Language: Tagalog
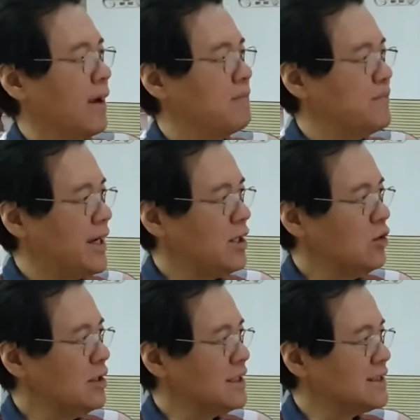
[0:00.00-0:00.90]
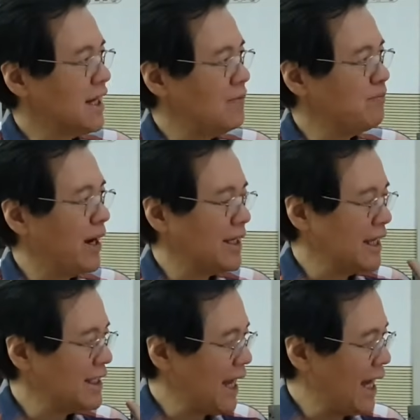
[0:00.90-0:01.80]
Merong isang
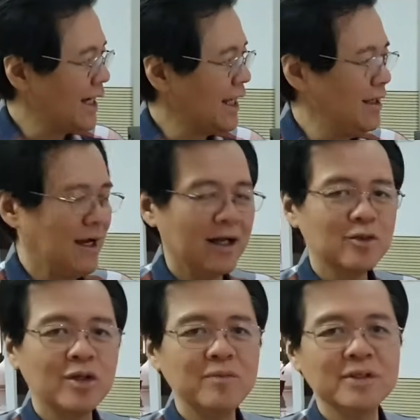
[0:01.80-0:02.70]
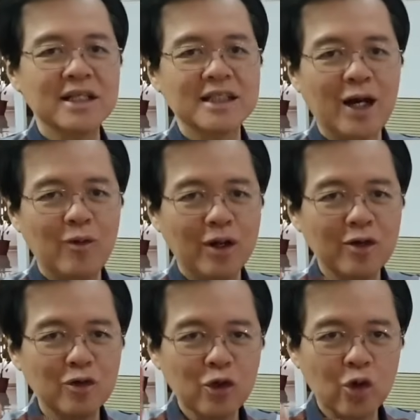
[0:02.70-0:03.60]
pangyayari, actually matatawag
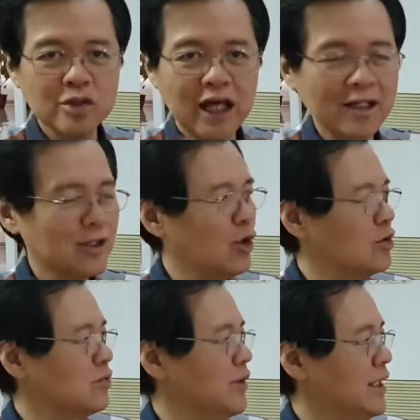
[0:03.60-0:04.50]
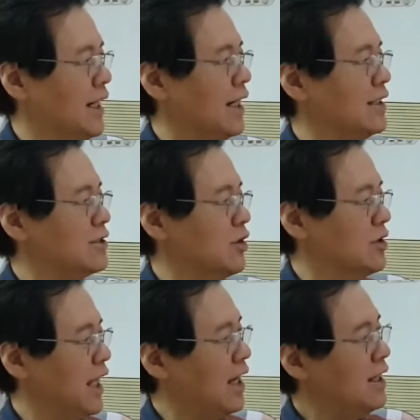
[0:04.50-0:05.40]
ko quote-unquote miracle to,
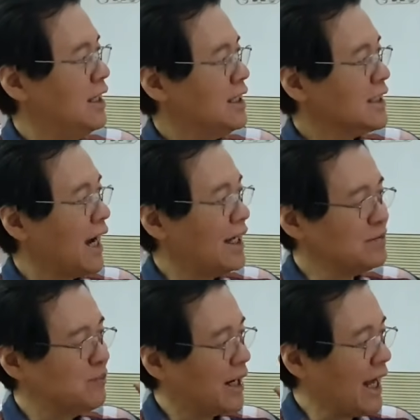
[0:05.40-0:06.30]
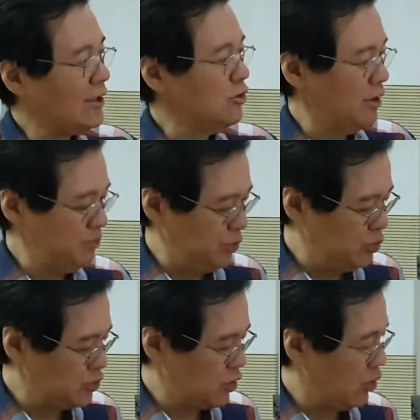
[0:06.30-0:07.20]
na kahit barado ang
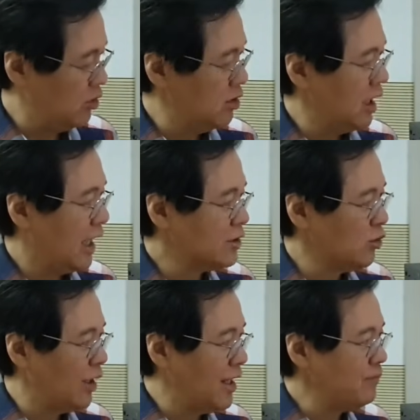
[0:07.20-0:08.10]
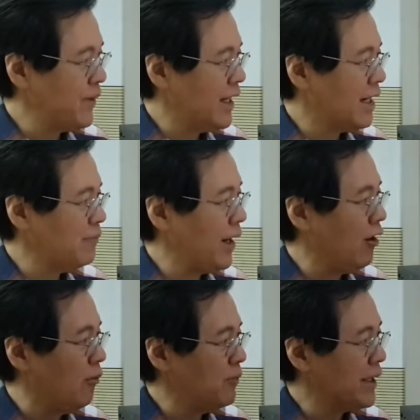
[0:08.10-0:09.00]
puso at walang pera pang
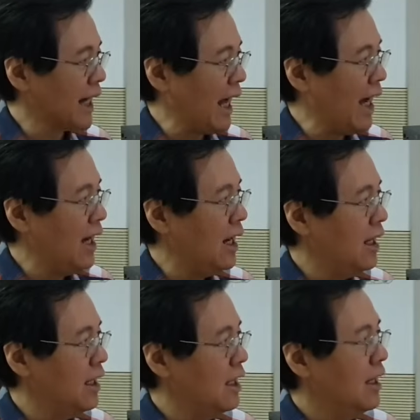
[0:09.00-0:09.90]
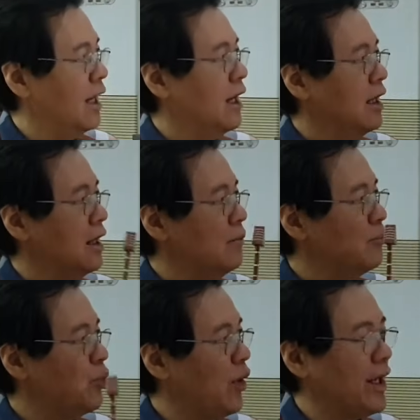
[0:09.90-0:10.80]
opera,
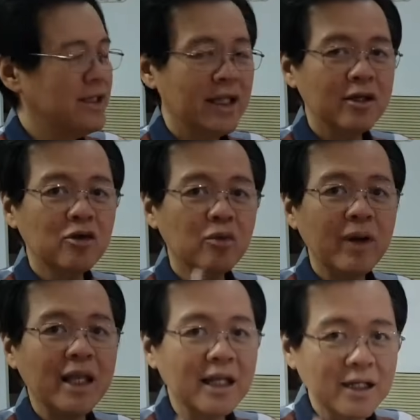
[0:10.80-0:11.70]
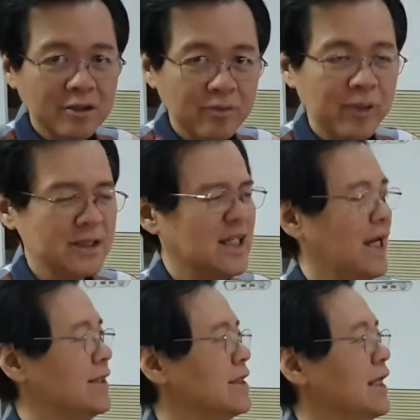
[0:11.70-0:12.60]
pwedeng gumaling yung
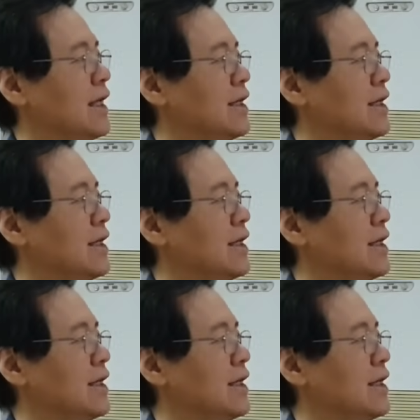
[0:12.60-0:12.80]
pasyente